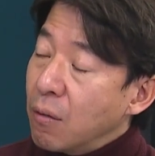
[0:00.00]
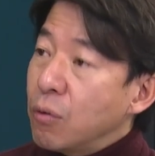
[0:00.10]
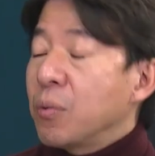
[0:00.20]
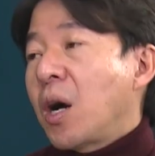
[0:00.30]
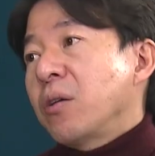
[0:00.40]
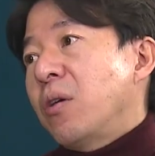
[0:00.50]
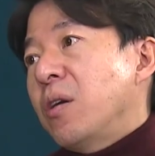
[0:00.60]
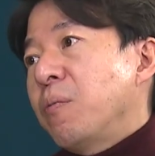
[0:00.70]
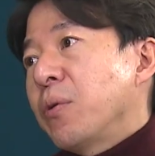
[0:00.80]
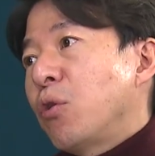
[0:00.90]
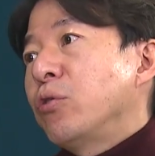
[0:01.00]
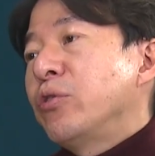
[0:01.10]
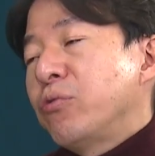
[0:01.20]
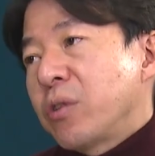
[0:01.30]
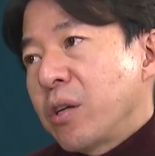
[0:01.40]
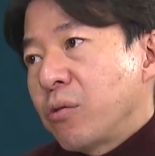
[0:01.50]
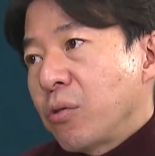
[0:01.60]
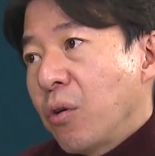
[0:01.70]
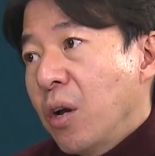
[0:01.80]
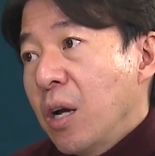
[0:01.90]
그러면 가격 하락폭이 커질 수 있겠죠.